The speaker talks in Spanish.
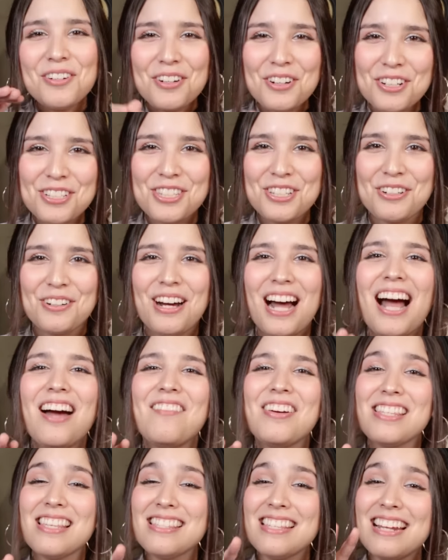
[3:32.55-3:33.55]
8. A
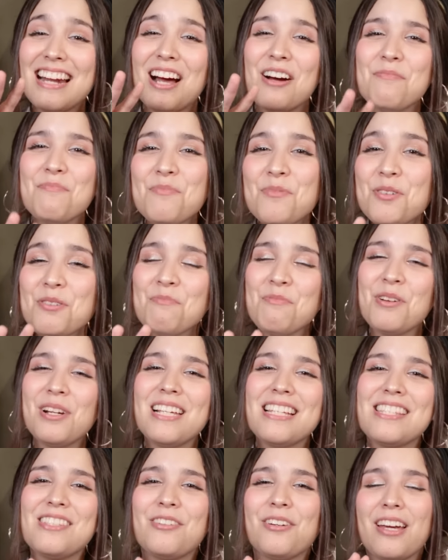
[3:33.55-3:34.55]
veces será muy
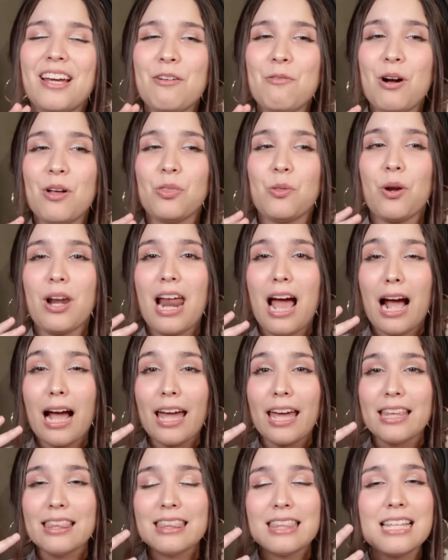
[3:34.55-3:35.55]
molesto que cuando la
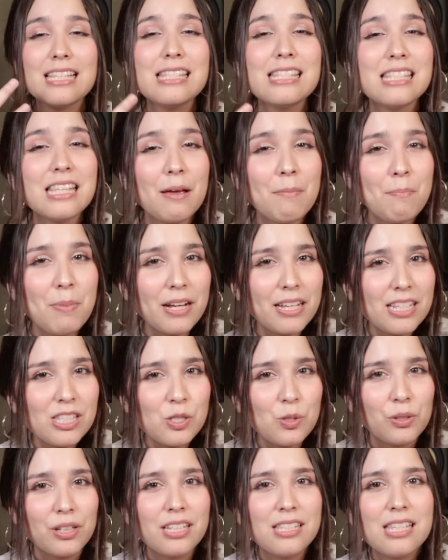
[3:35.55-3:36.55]
gente sepa que
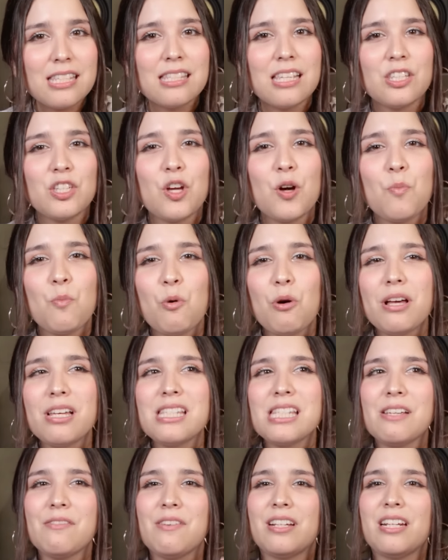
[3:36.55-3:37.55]
estudias diseño de
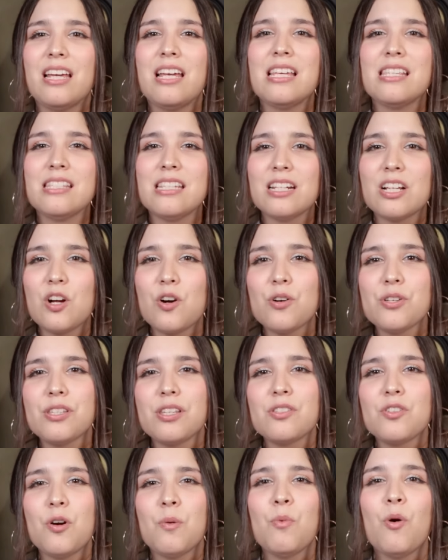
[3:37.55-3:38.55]
modas te van a decir
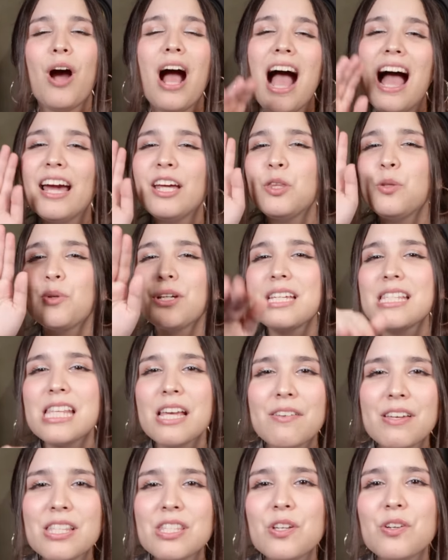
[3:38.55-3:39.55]
cosas como, ay, ¿tú qué
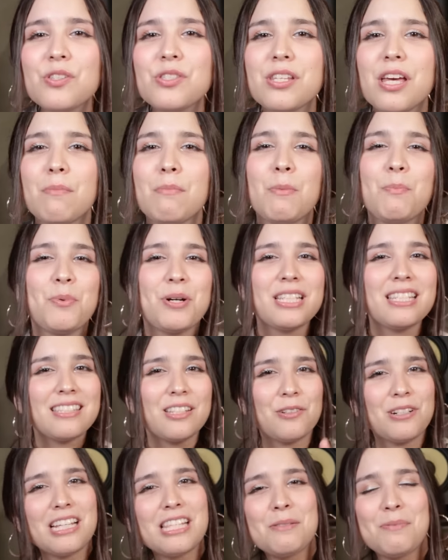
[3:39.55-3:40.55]
sabes coser? ¿Me puedes
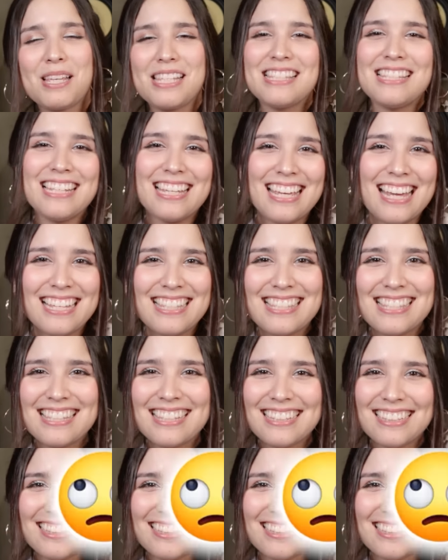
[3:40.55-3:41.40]
hacer unas bastillas?